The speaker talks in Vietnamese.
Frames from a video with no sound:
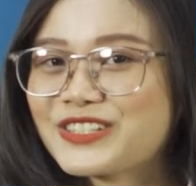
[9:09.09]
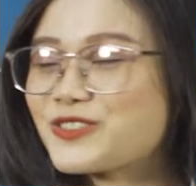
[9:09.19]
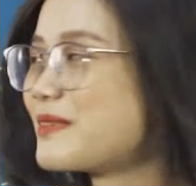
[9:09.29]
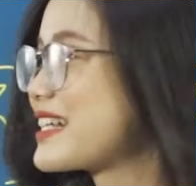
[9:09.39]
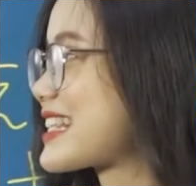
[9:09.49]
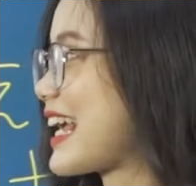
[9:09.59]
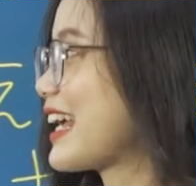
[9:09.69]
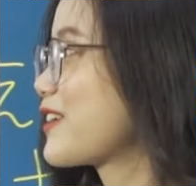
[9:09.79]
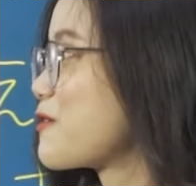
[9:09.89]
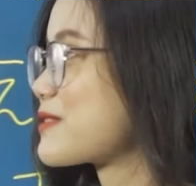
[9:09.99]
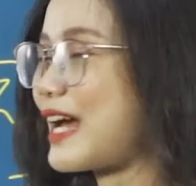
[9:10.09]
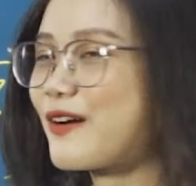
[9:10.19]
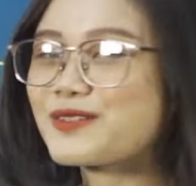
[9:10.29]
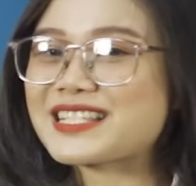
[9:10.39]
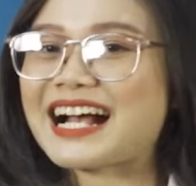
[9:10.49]
Chúng mình sẽ cùng
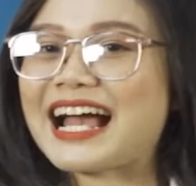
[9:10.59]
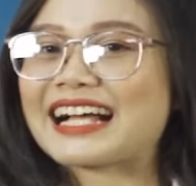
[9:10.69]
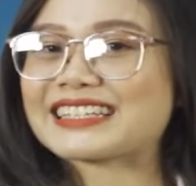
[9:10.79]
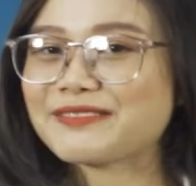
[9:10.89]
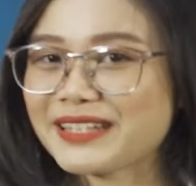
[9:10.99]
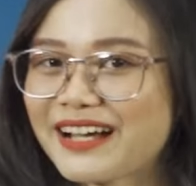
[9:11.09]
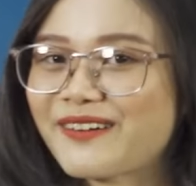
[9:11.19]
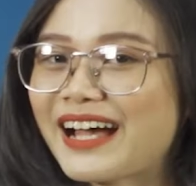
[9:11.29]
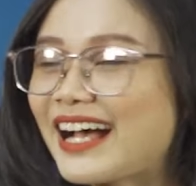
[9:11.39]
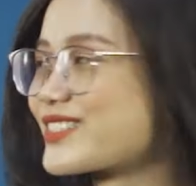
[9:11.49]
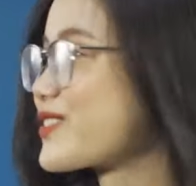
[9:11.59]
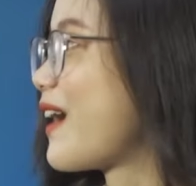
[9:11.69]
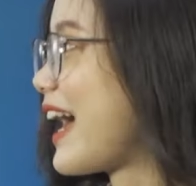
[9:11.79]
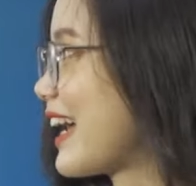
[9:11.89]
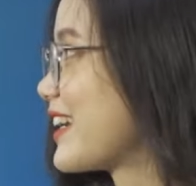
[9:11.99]
nhau sang hàng tiếp theo, hàng số
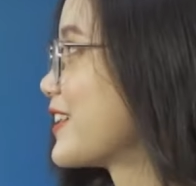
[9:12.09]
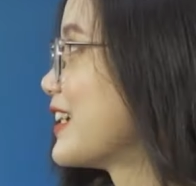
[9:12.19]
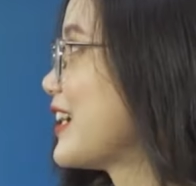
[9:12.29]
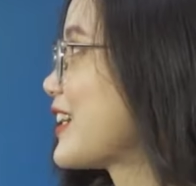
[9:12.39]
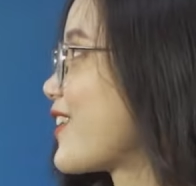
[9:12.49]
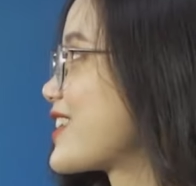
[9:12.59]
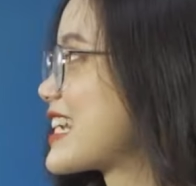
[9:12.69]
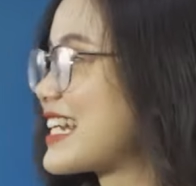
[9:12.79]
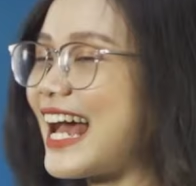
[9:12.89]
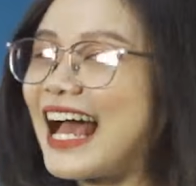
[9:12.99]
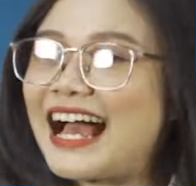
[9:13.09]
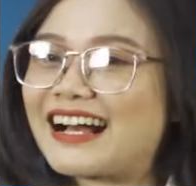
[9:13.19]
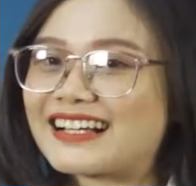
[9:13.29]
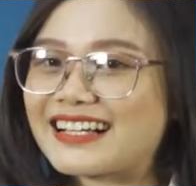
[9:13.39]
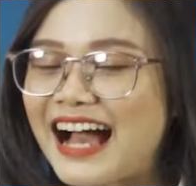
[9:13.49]
2. Đó chính là
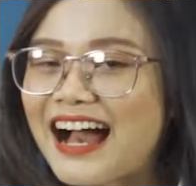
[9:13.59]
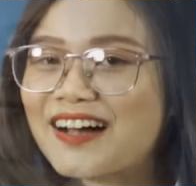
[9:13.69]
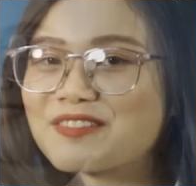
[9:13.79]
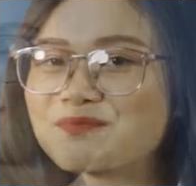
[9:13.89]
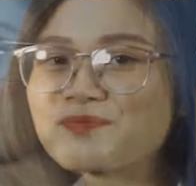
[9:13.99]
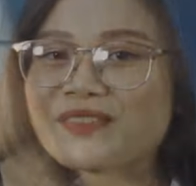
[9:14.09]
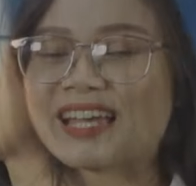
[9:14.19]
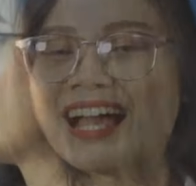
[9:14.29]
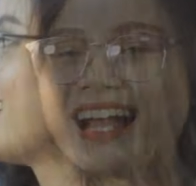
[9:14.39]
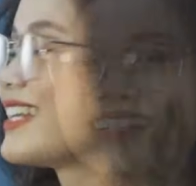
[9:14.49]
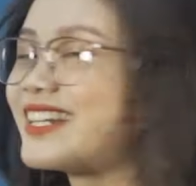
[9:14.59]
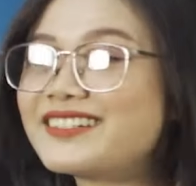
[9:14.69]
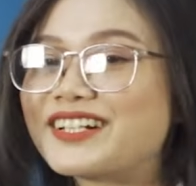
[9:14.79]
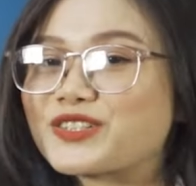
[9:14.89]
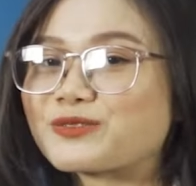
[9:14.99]
hàng ka. Lần
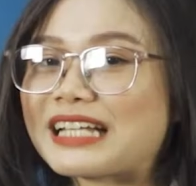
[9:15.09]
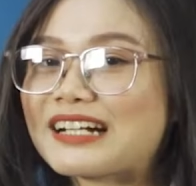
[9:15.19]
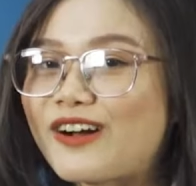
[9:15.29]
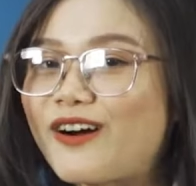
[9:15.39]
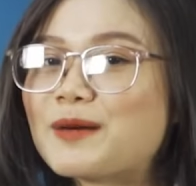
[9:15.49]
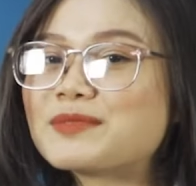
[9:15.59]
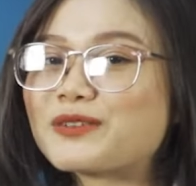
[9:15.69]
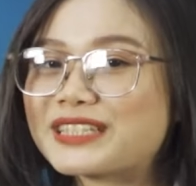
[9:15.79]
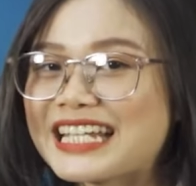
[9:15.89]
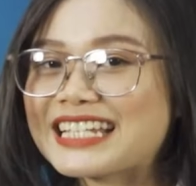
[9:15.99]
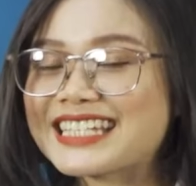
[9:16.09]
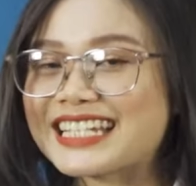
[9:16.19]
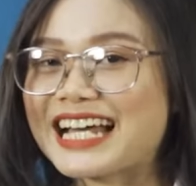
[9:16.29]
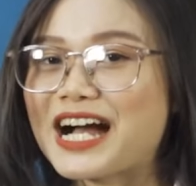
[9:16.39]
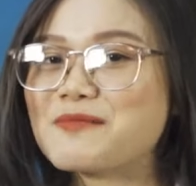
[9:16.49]
lượt chúng ta có âm đầu tiên
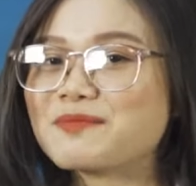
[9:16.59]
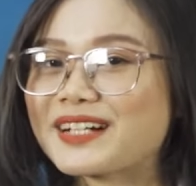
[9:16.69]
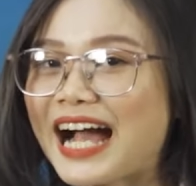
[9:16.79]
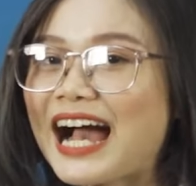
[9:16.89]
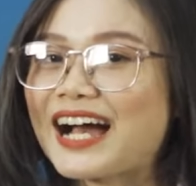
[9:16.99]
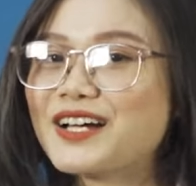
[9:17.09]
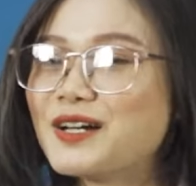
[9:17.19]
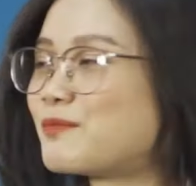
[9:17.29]
chính là âm ka.